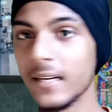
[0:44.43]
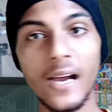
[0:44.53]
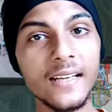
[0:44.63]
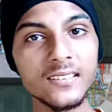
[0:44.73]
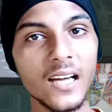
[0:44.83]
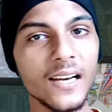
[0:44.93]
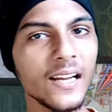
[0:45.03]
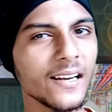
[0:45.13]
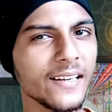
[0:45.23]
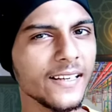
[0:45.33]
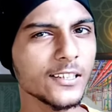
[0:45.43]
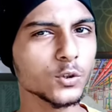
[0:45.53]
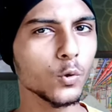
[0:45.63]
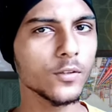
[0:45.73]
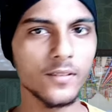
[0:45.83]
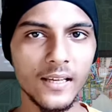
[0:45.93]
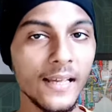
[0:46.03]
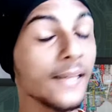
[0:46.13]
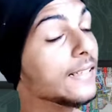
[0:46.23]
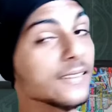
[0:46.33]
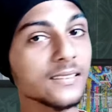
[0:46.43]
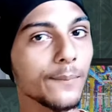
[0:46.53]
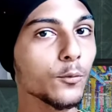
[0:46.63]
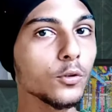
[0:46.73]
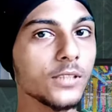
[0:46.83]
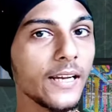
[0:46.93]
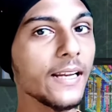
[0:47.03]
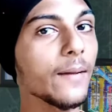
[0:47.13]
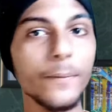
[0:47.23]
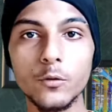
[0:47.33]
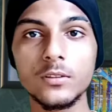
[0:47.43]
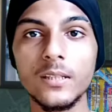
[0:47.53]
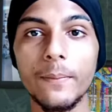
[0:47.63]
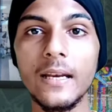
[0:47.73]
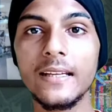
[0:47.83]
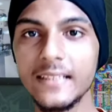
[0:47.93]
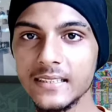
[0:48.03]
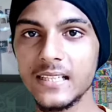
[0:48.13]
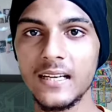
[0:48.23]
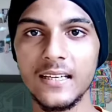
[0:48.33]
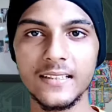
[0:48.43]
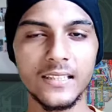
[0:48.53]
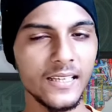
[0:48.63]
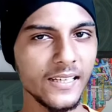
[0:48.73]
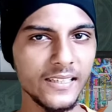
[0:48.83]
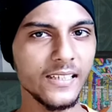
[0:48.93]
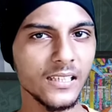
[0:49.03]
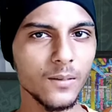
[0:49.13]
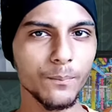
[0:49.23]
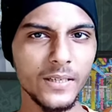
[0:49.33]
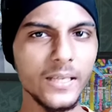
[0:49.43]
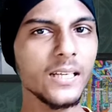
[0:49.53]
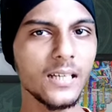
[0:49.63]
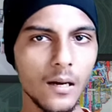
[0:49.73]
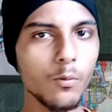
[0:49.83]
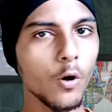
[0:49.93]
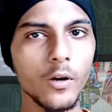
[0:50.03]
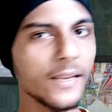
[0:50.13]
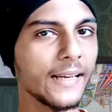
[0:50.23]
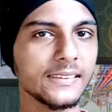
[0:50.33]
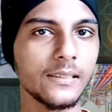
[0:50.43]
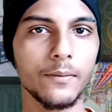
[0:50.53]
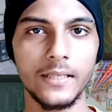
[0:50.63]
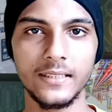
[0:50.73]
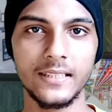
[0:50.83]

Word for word: कई सारे अर्निंग के सोर्स हैं ये सब कुछ जानेंगे पर उससे पहले ये जान लेते हैं कि ये कंपनी कब और कैसे बनी